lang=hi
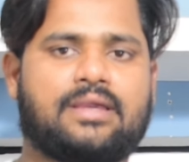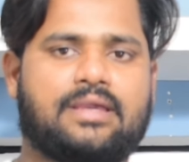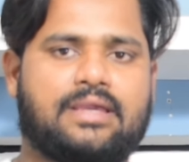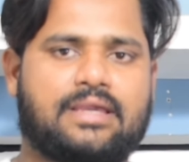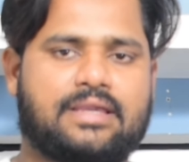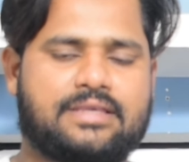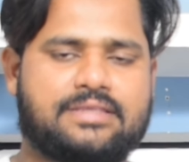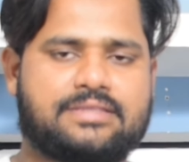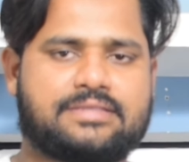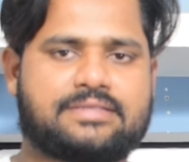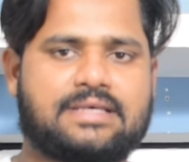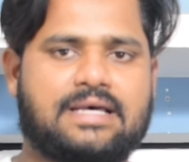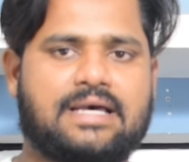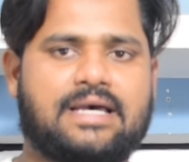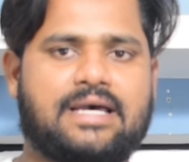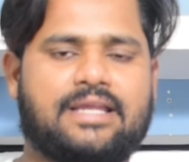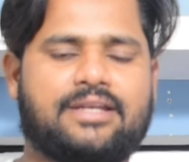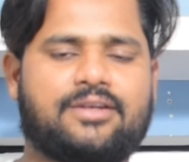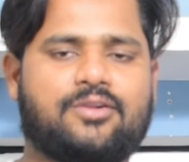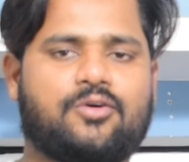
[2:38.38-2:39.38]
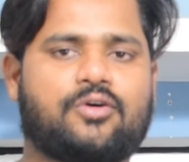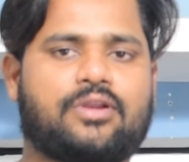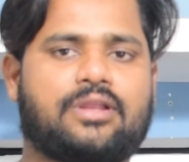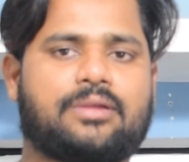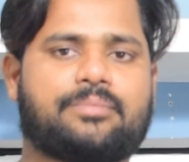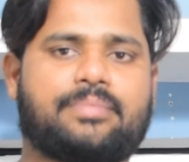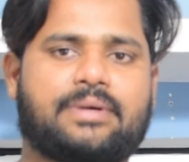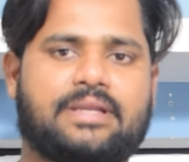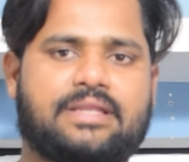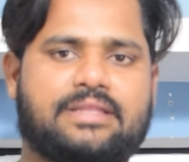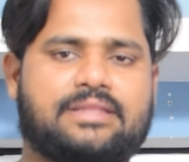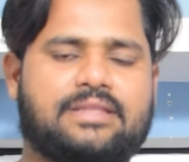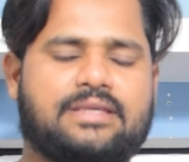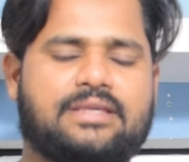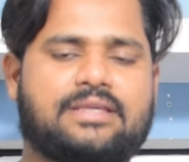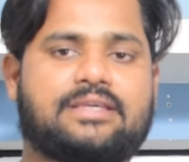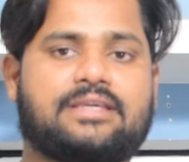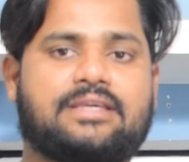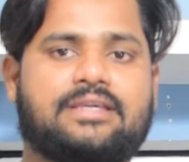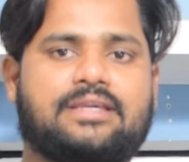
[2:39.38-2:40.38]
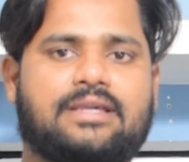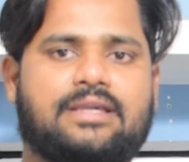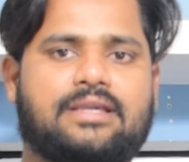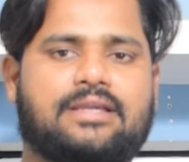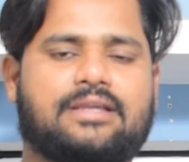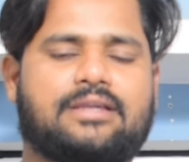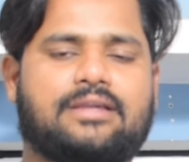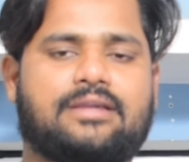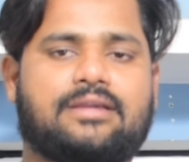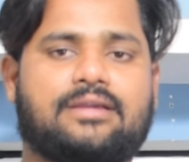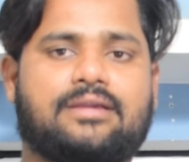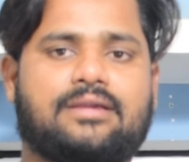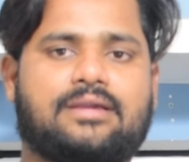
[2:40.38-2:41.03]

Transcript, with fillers: एक इंसान और एक परिंदे की एक